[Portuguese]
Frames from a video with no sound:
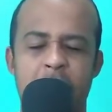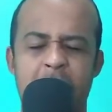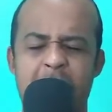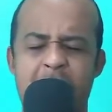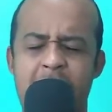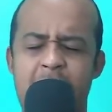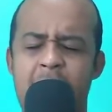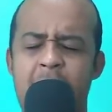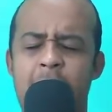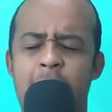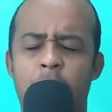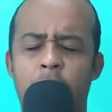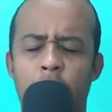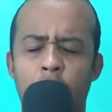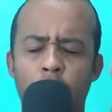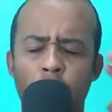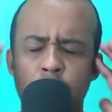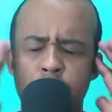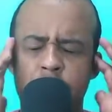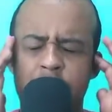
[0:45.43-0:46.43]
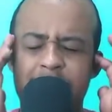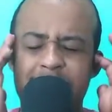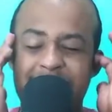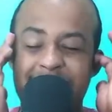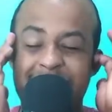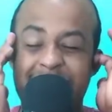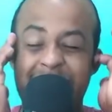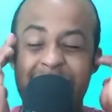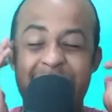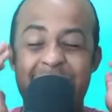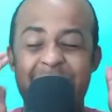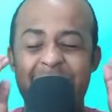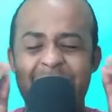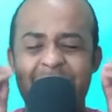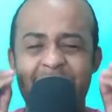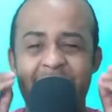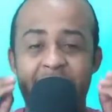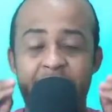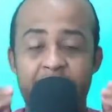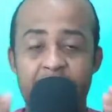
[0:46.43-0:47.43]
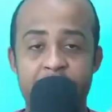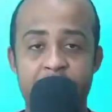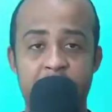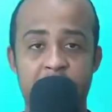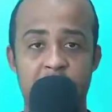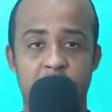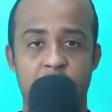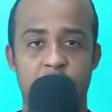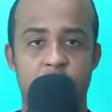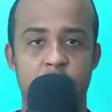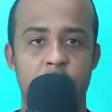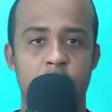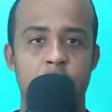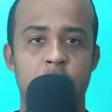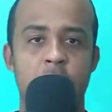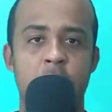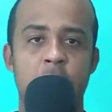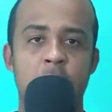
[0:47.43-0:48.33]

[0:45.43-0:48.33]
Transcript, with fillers: É algo terrível,